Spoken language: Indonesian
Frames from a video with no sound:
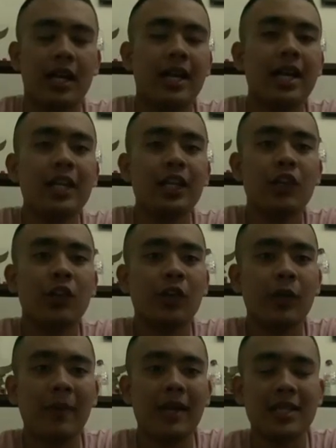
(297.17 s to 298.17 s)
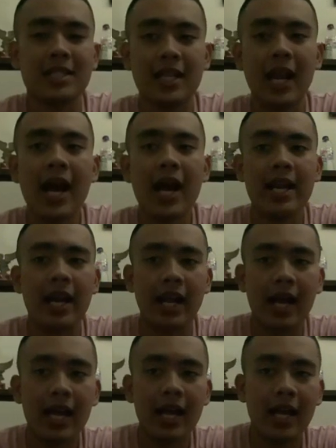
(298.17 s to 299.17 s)
Dan ideologi Pancasila
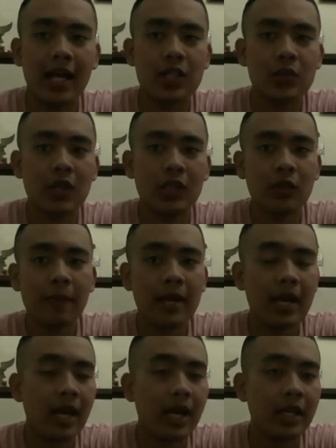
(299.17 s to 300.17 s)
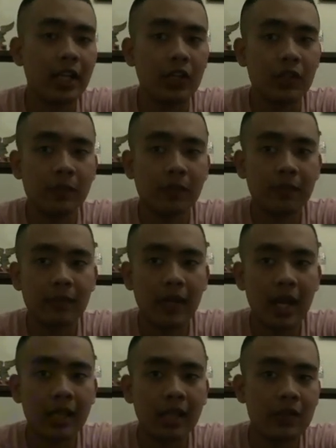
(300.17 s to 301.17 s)
adalah suatu pandangan hidup
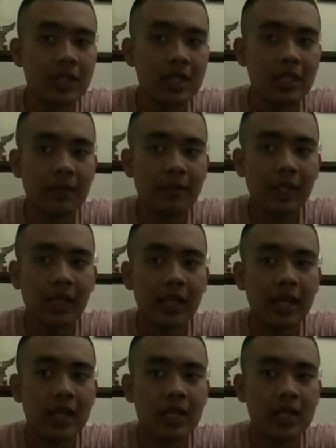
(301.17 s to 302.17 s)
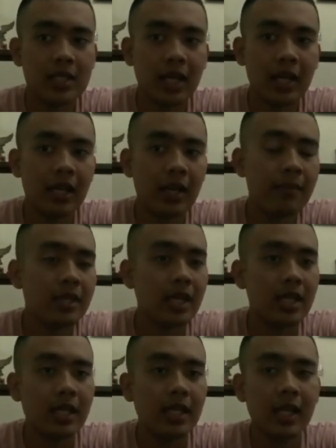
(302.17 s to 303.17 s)
atau sistem nilai dasar yang
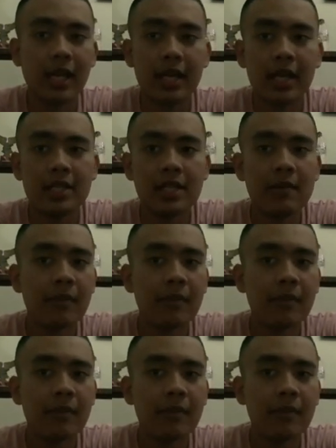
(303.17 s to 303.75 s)
menjadi landasan